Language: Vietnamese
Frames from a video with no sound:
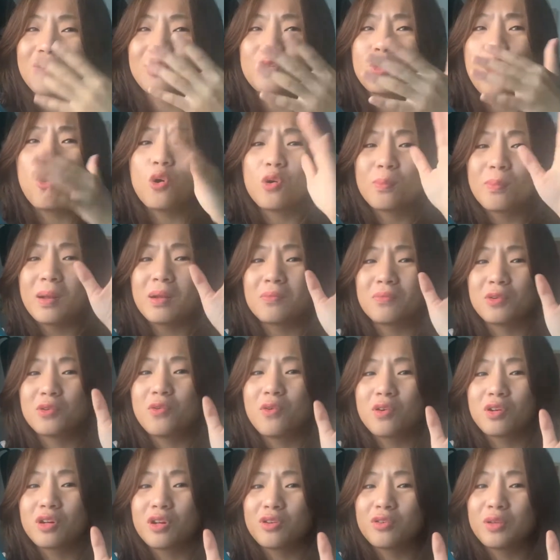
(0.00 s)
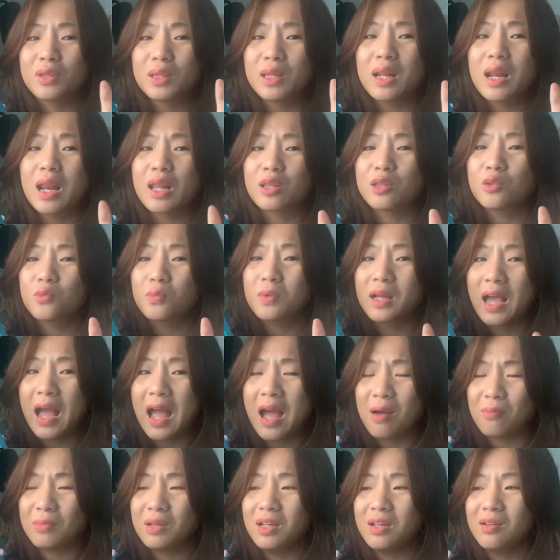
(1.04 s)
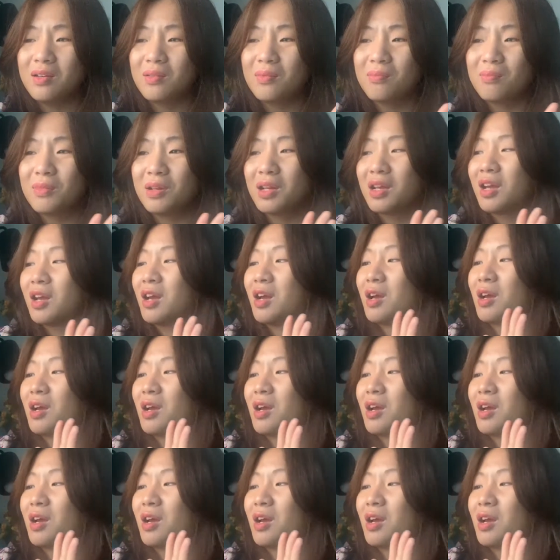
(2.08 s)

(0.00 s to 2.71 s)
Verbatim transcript: đối mặt với cuộc đời nó rất là dũng cảm ý mình